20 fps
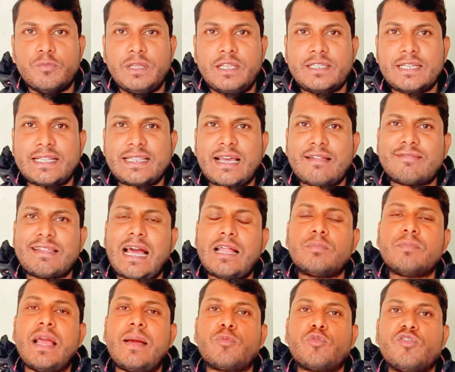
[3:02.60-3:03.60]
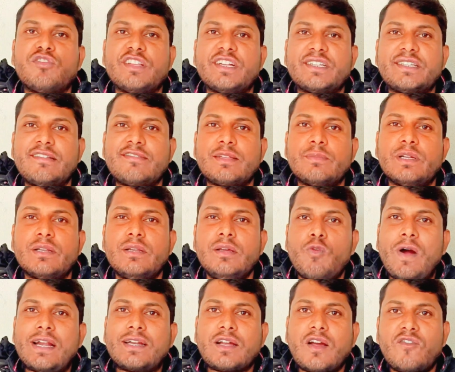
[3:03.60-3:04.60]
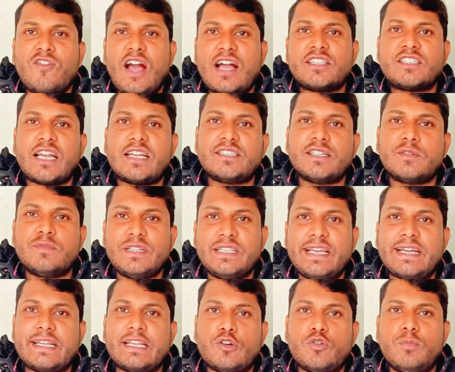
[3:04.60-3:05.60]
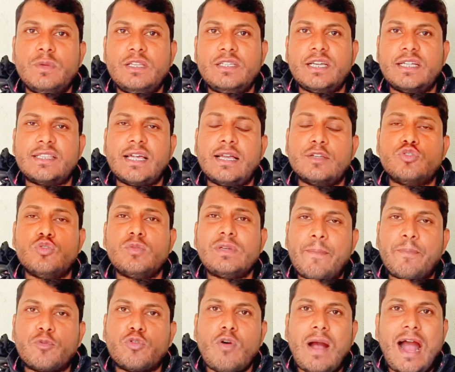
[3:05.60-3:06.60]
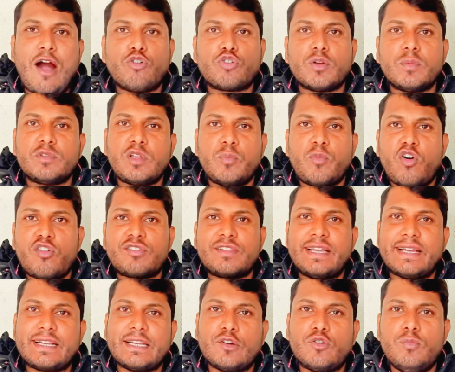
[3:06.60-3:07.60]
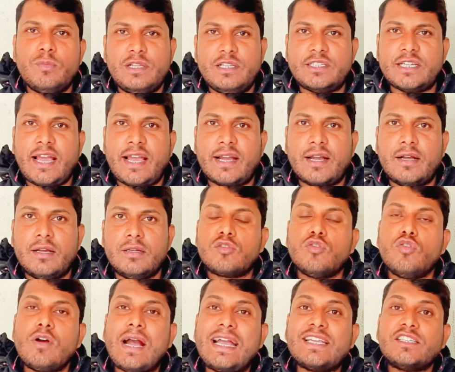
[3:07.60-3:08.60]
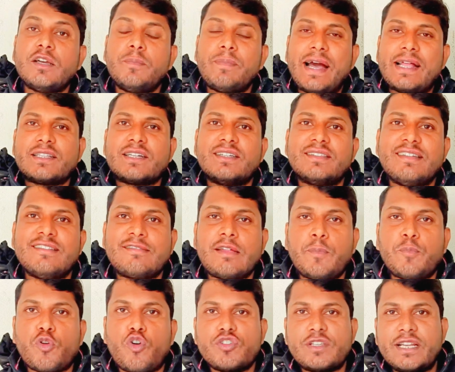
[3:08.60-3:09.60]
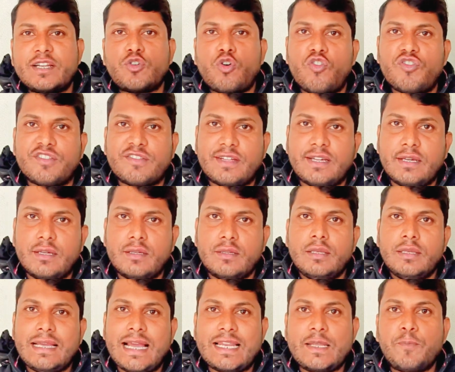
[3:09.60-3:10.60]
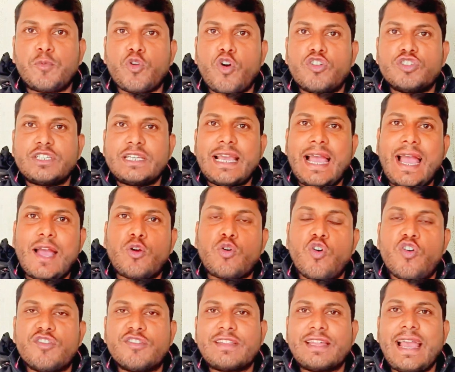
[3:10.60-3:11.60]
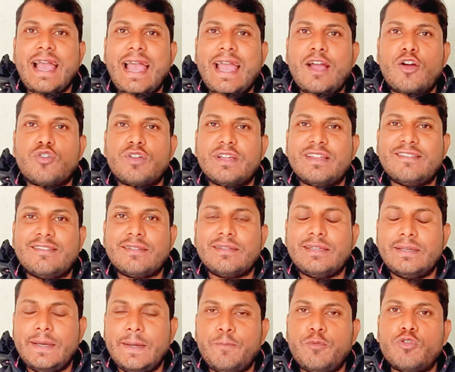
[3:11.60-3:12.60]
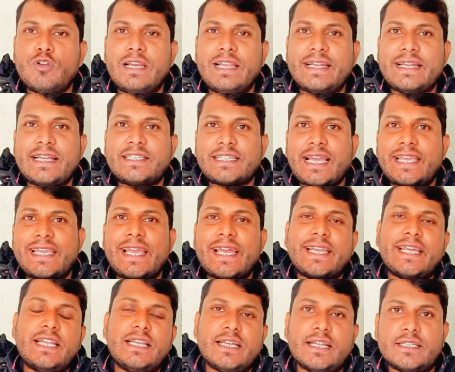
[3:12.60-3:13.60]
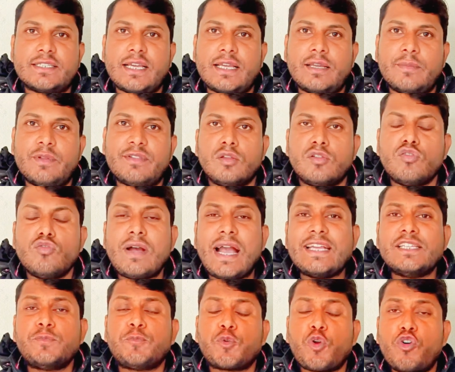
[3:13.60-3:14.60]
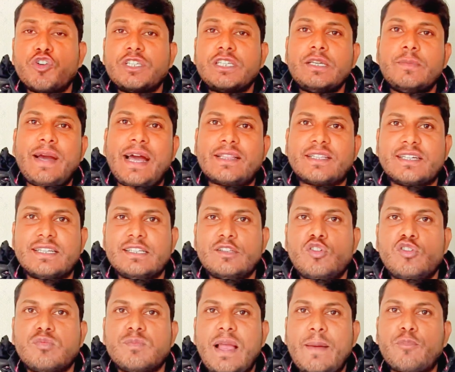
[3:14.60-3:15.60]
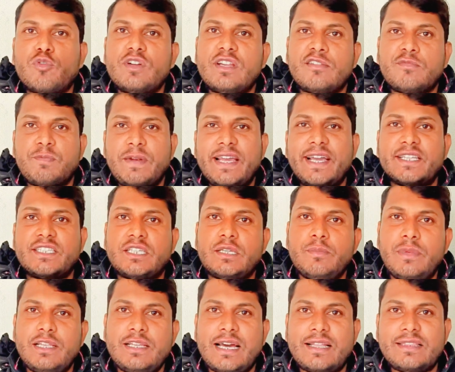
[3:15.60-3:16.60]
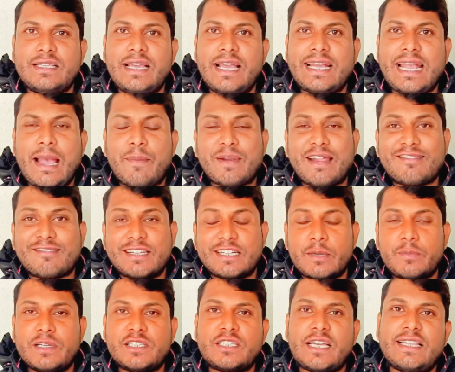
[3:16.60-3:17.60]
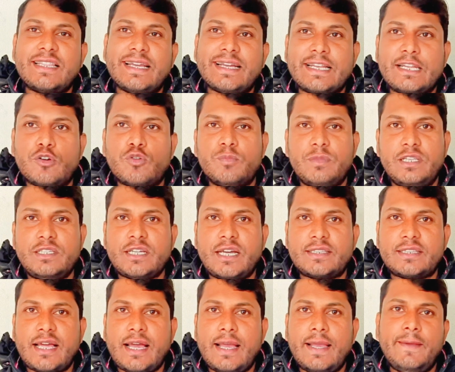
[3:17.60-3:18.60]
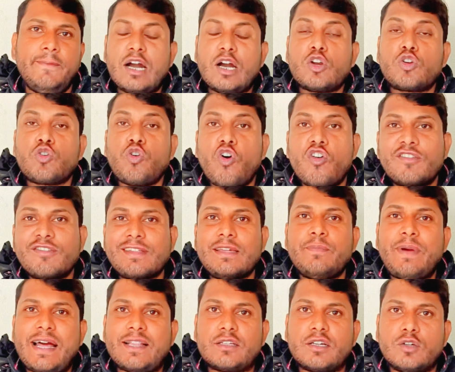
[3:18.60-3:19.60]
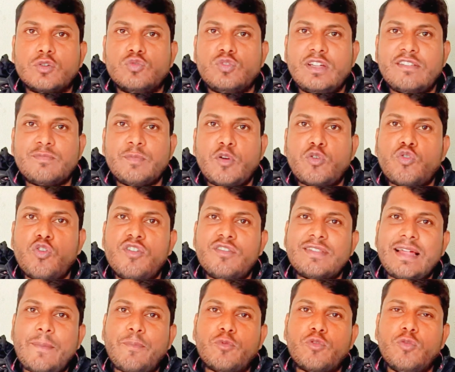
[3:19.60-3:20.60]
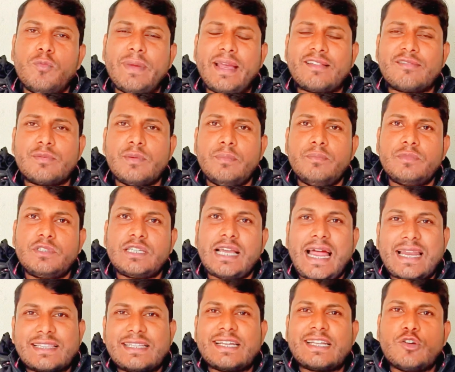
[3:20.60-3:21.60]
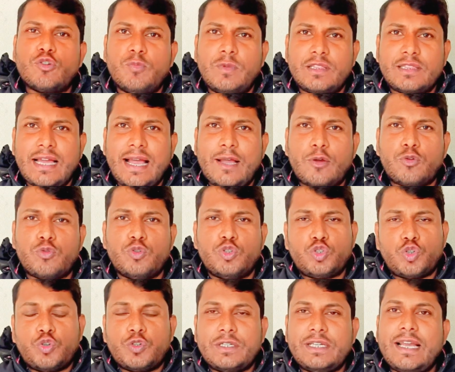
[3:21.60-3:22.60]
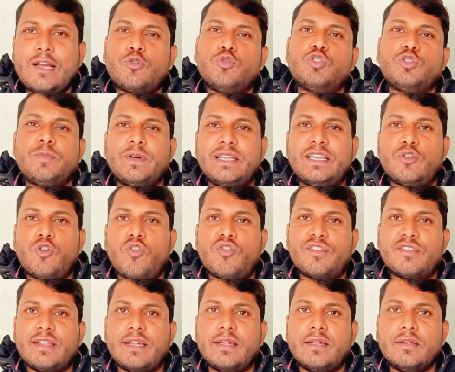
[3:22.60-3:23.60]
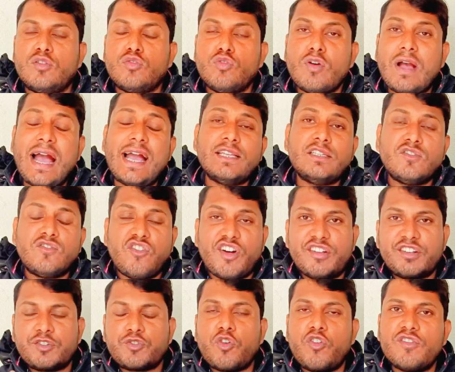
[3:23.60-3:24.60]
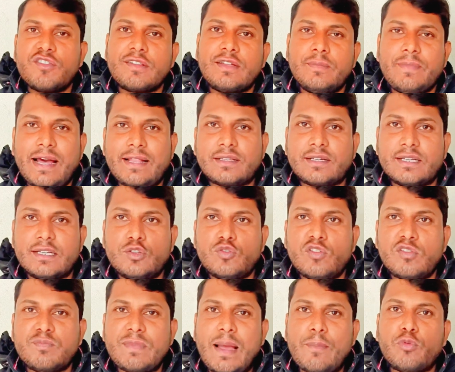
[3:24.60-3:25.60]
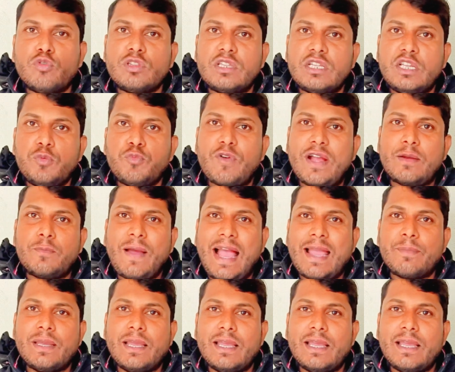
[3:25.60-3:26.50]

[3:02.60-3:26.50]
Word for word: को मिल जाता है साथ में आपको 67 वाट का फास्ट चार्जर भी देखने को मिल जाता है जो आपको आउट ऑफ द बॉक्स देखने को मिल जाएगा सो गाइज अब बात करते हैं इसके प्रोज एंड कॉस्ट के यानी प्रोज क्या है कॉस्ट क्या है और इस ये फोन लेना चाहिए या नहीं लेना चाहिए सो गाइज प्रोज की बात करें तो इसमें आपको डिस्प्ले अच्छी मिल जाती है कैमरा सेटअप अच्छा देखने को मिल जाता है और कॉस्ट की बात करूँ तो इसमें कॉस्ट आपको मैक्सिमम चार देखने को मिलता है कुछ छोटी है कुछ बड़ी कॉस्ट है सो गाइज फर्स्ट कॉस्ट की बात करें तो इसमें आपको थ्री पॉइंट